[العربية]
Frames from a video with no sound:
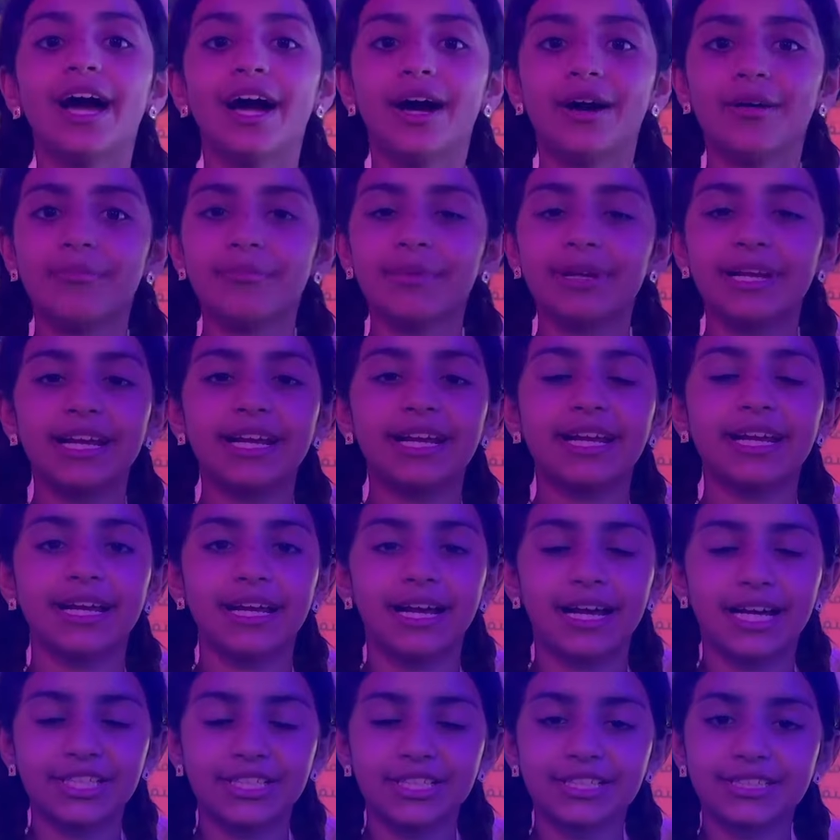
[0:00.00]
عمري
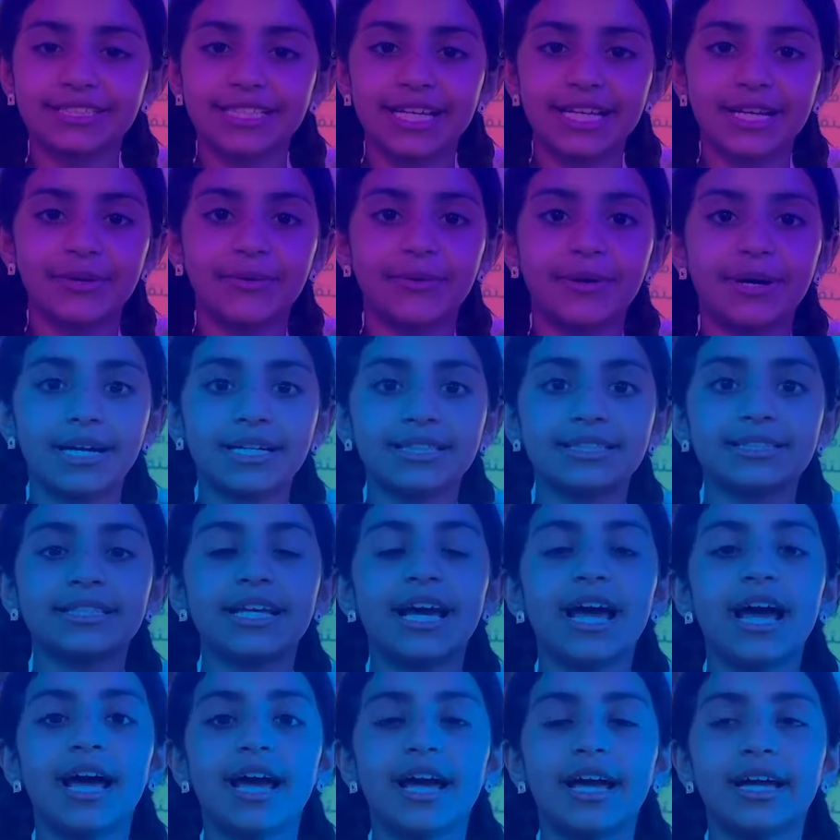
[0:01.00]
عشر سنوات
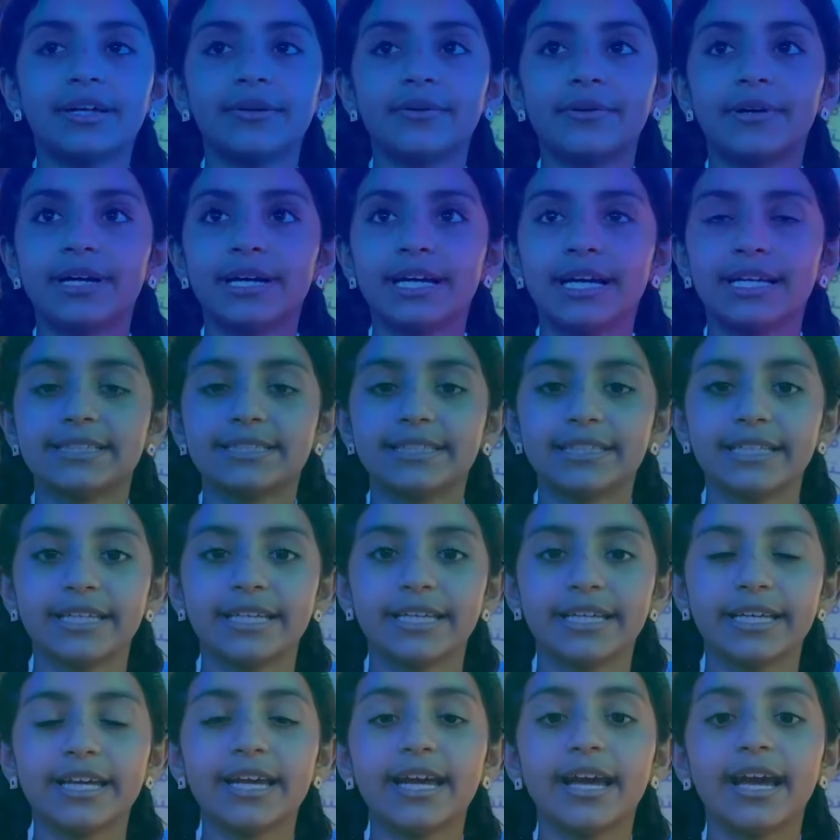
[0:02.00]
هوايتي
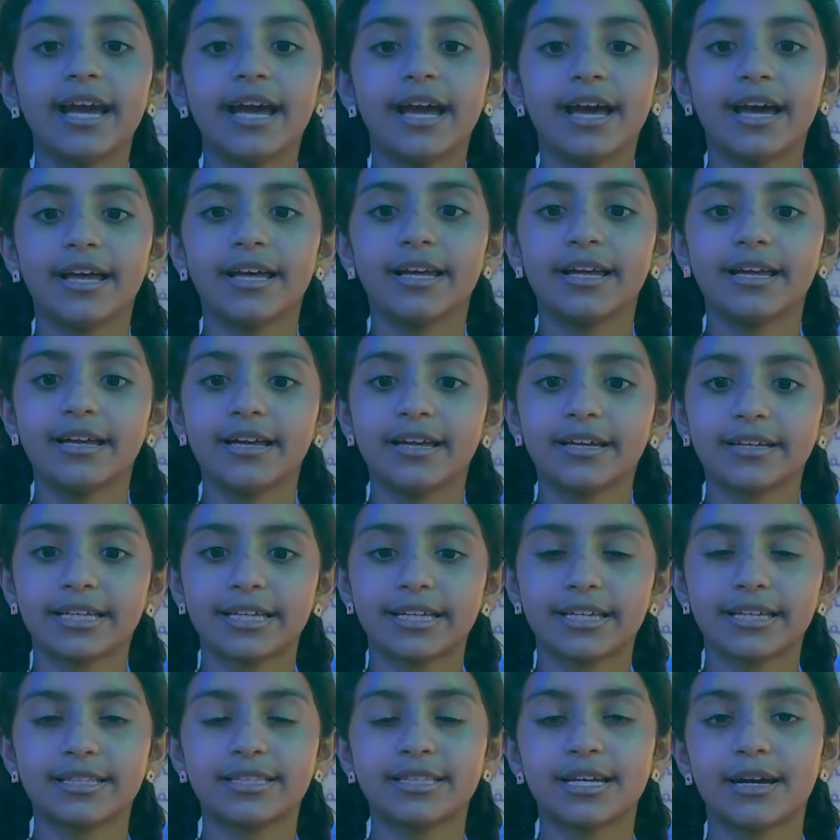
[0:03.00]
هي آه،
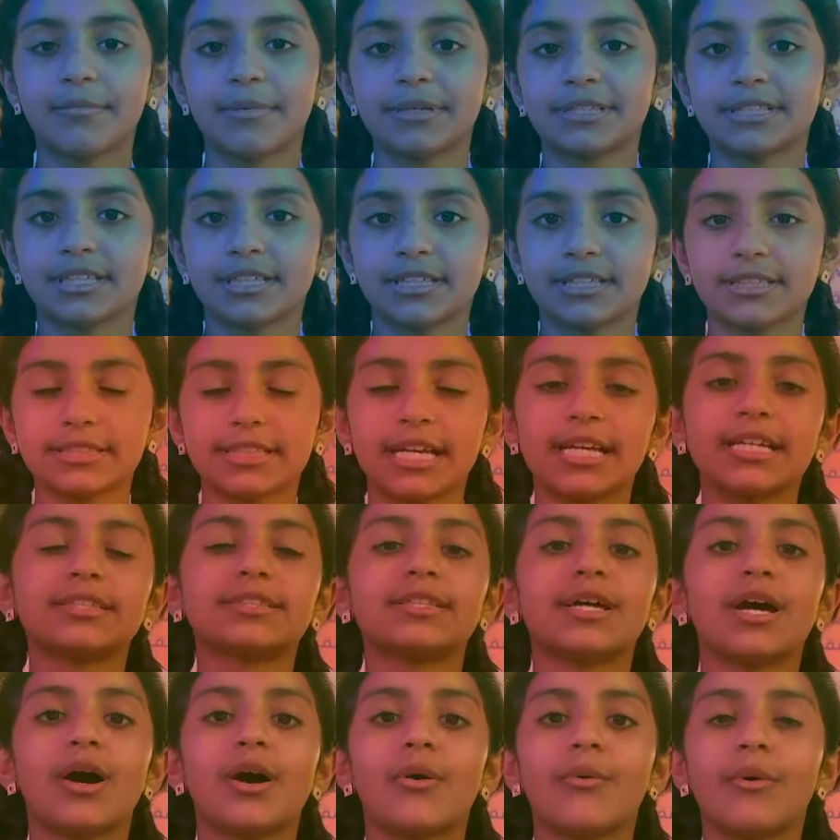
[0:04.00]
كتابة
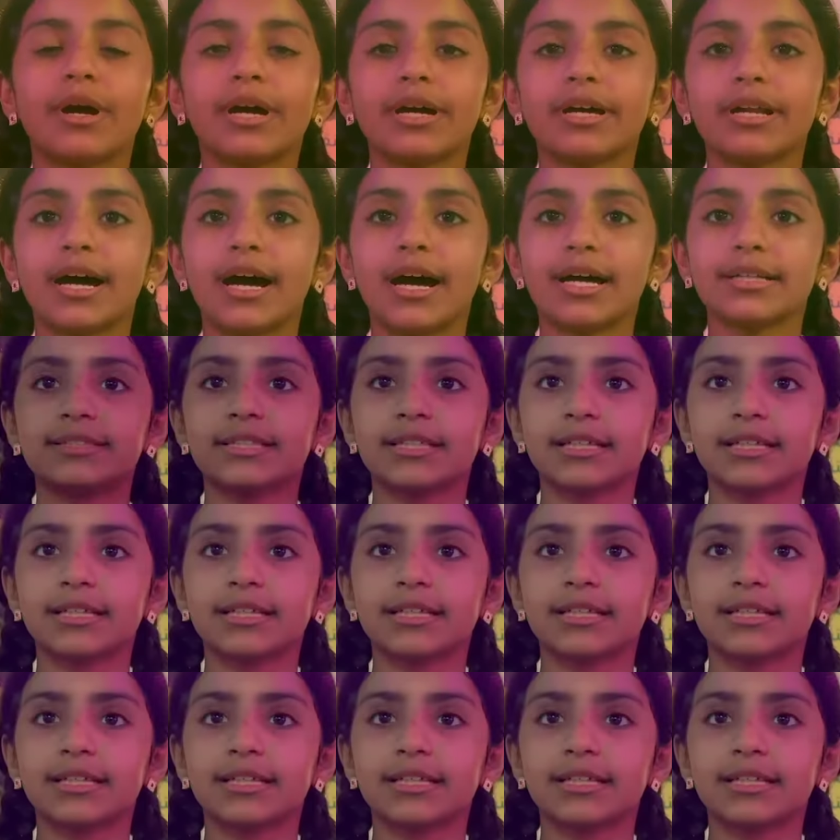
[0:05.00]
القصص وقراءة